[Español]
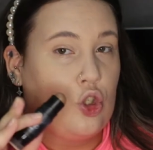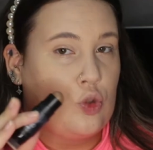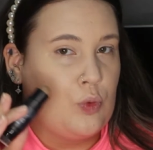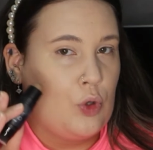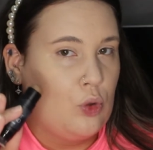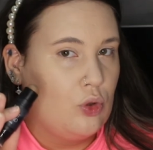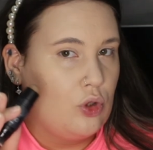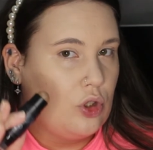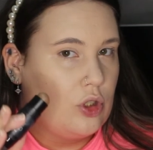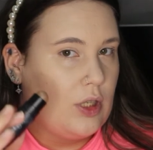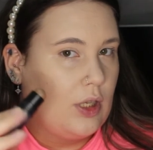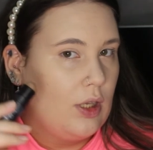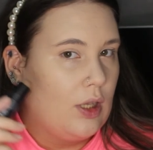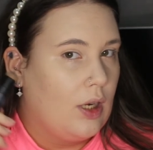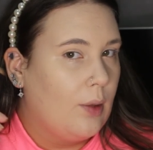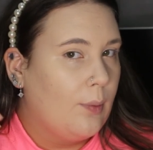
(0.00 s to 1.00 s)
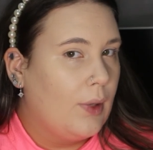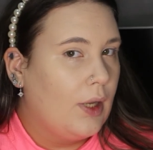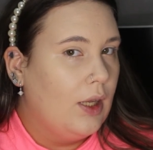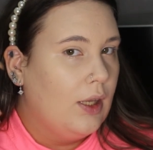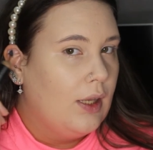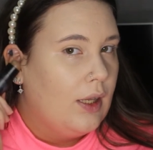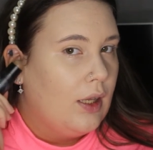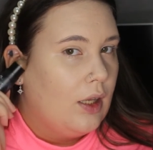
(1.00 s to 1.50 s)
los productos en crema
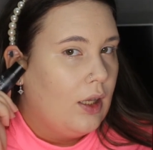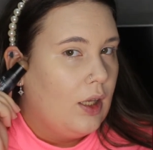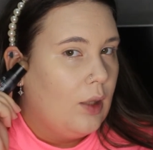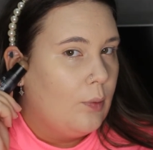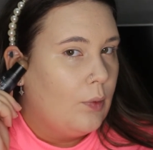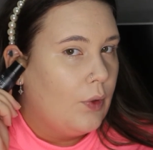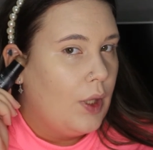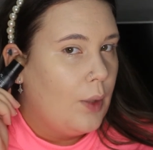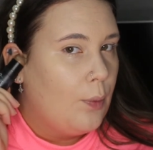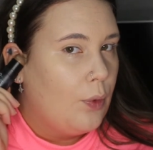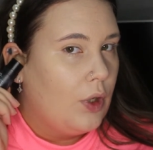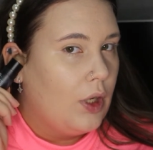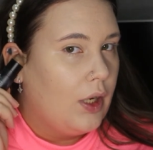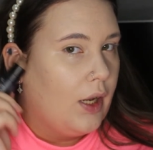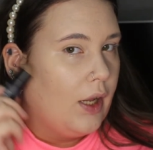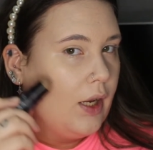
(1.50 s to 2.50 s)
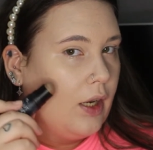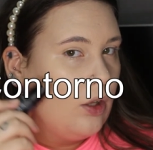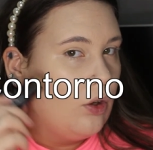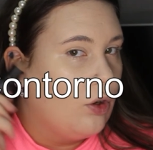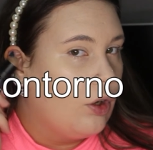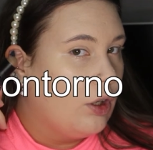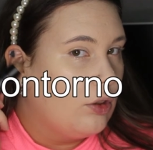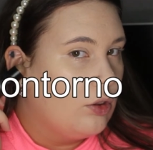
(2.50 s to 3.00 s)
y me voy a poner el
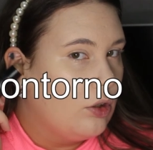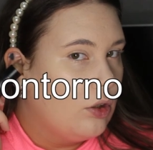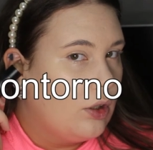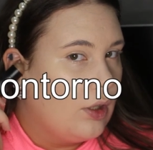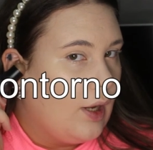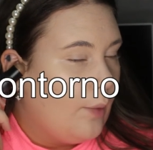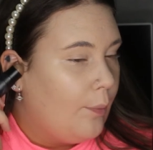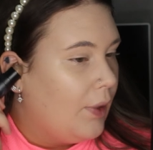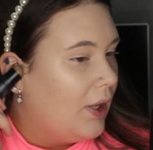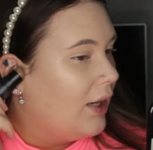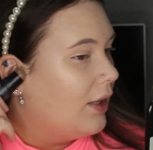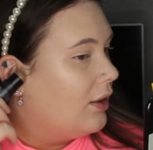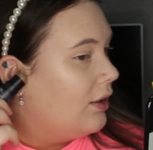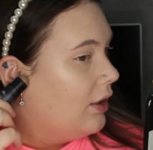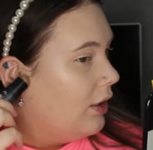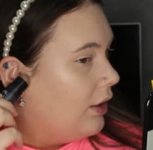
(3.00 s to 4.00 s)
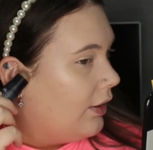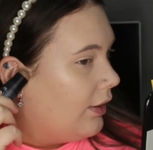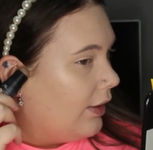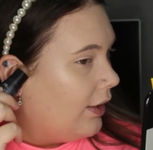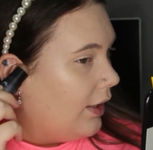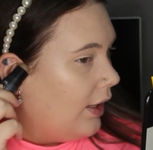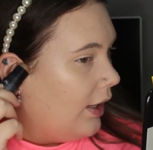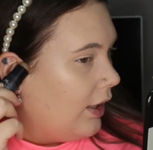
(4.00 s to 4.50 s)
corrector a partir
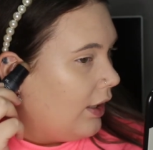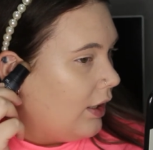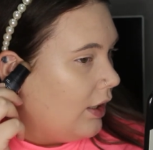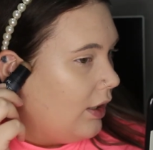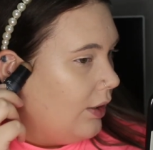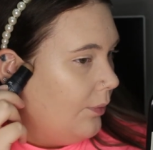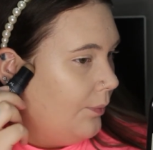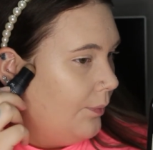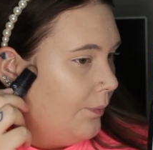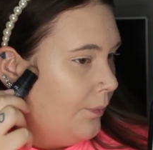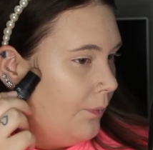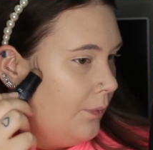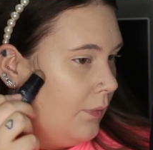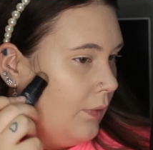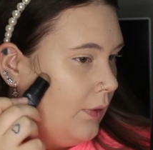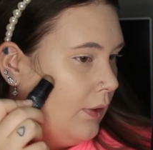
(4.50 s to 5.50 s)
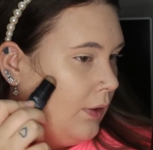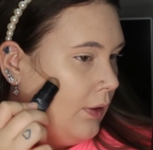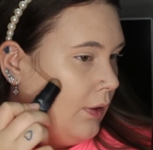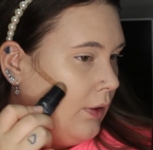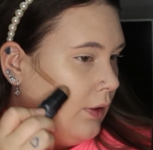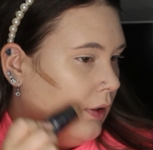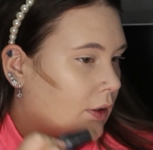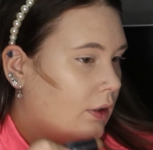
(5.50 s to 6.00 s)
de aquí,
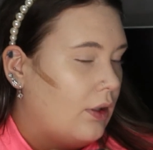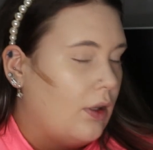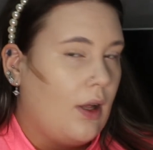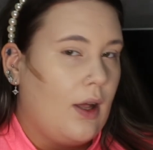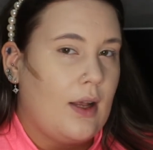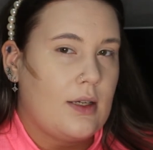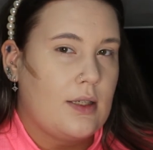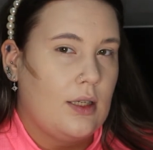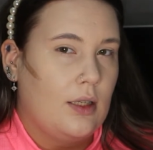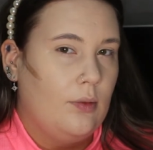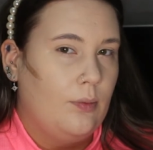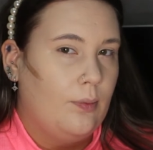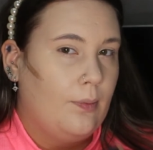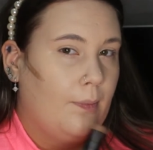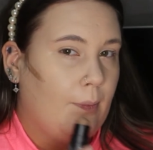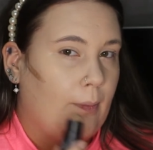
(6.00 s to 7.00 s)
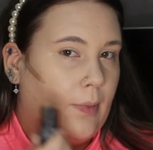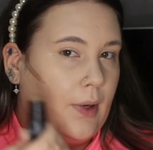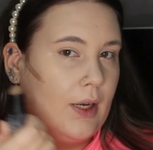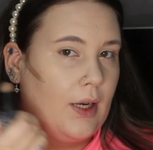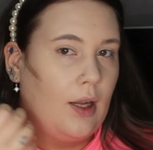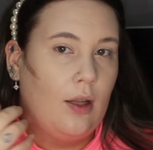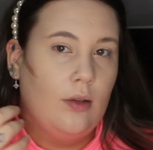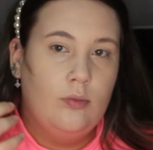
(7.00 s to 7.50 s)
así,
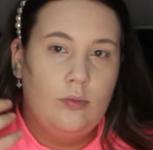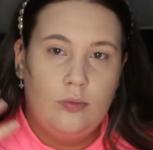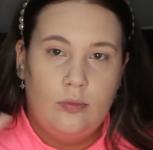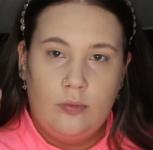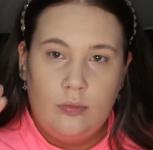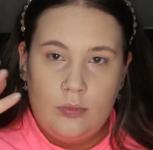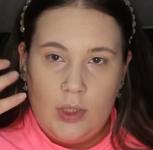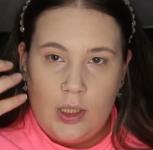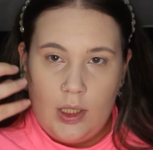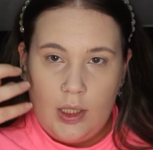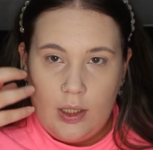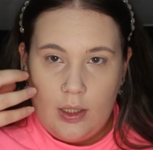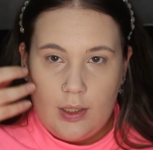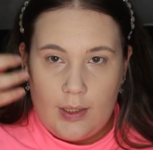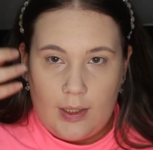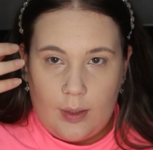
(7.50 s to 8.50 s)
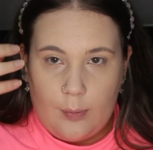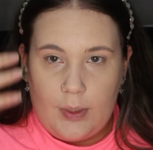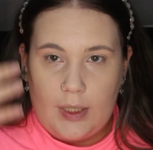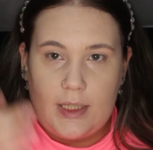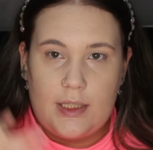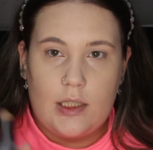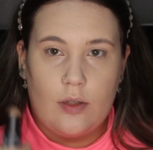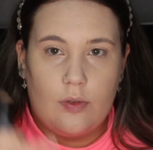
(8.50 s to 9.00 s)
para que me
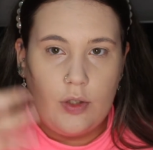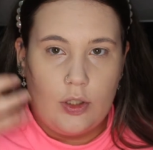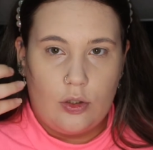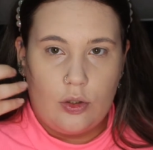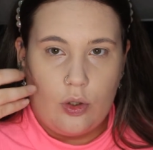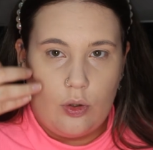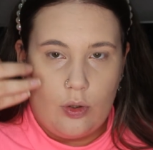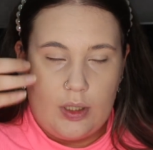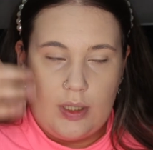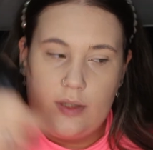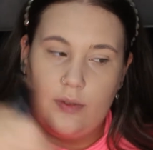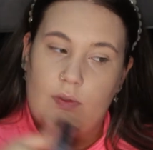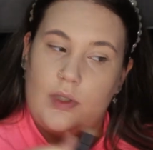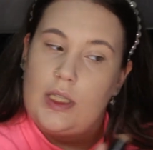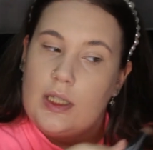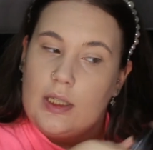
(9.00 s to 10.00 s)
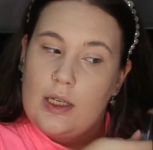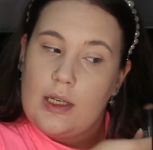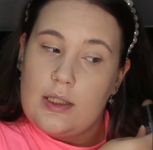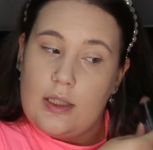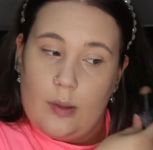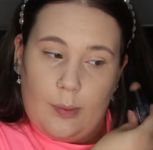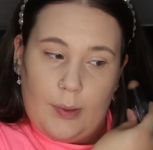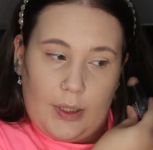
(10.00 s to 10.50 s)
haga este efecto lifting en
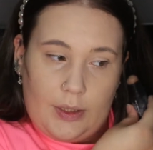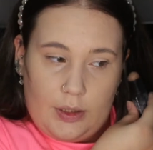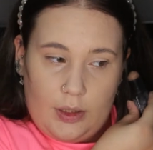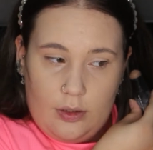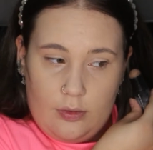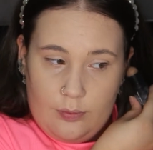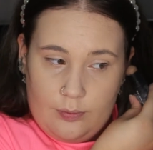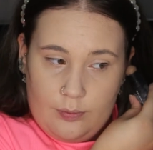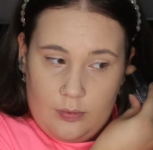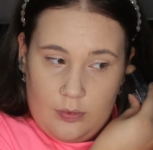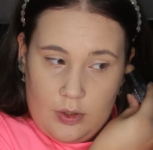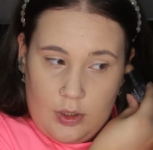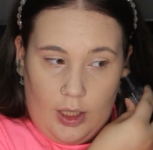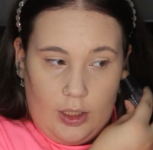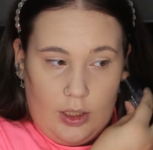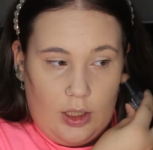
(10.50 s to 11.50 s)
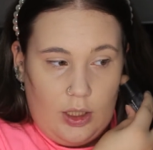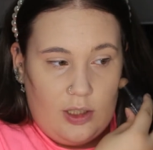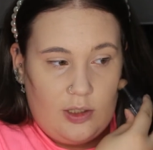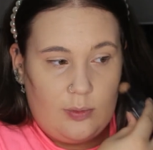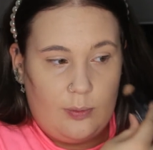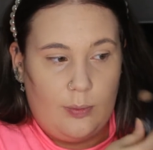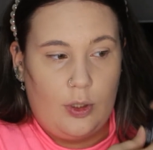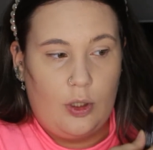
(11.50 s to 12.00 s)
esta parte.
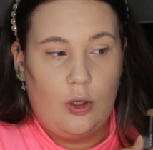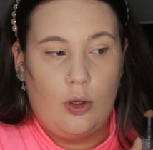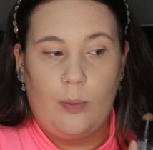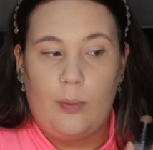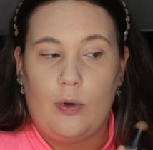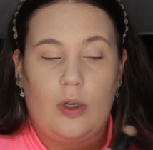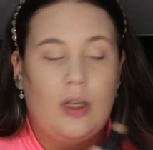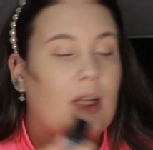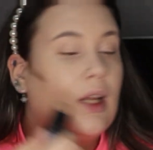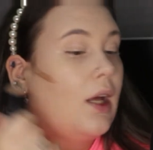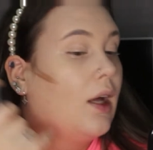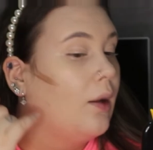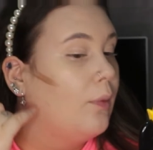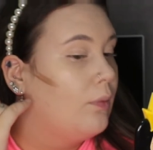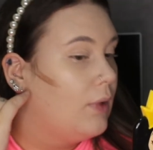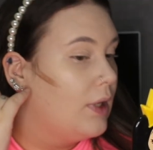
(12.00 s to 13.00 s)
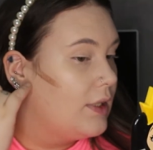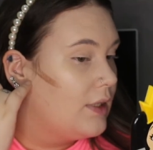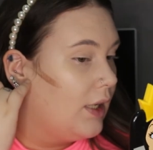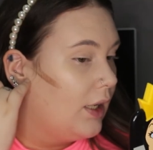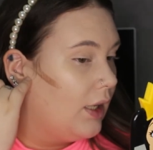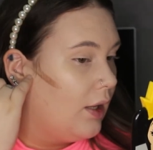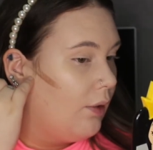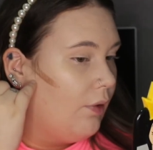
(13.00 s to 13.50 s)
Antes me lo ponía más
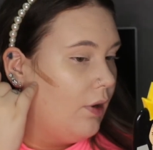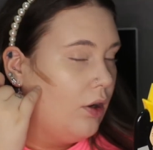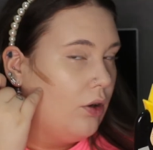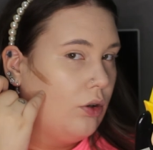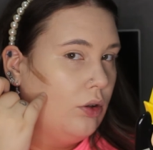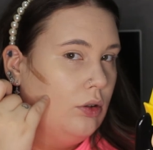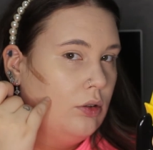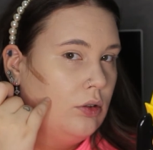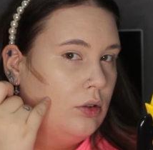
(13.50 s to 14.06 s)
aquí abajo,